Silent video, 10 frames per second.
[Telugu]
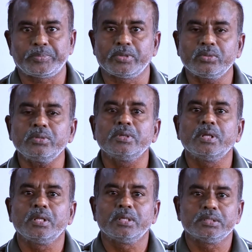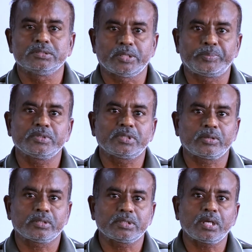చెప్పారు చెప్పిన
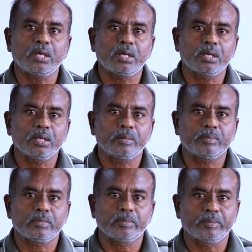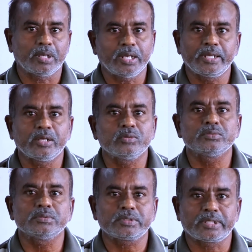తర్వాత మళ్ళీ నేను
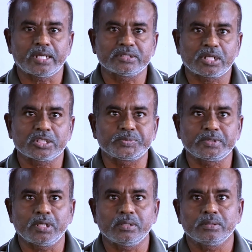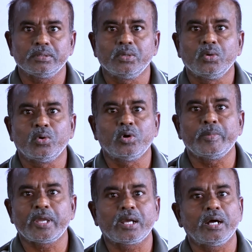క్యాన్సర్ హాస్పిటల్
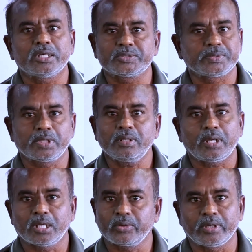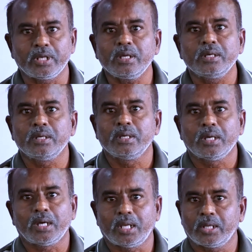హాస్పిటల్ అందులో పోయిన
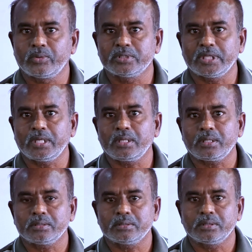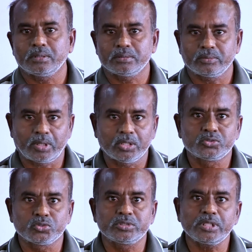అందులో పోతే
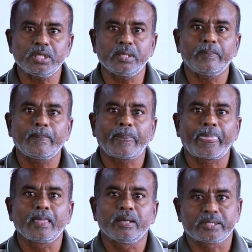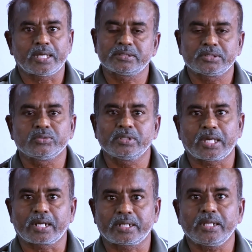వాళ్ళు చూసి క్యాన్సర్
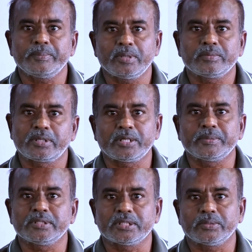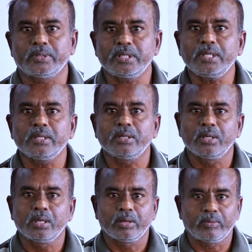ఉంది కరెక్టే మేము ట్రీట్మెంట్ చేస్తామని
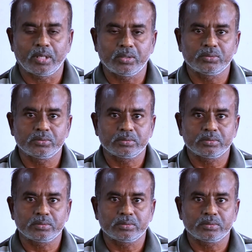వాళ్ళు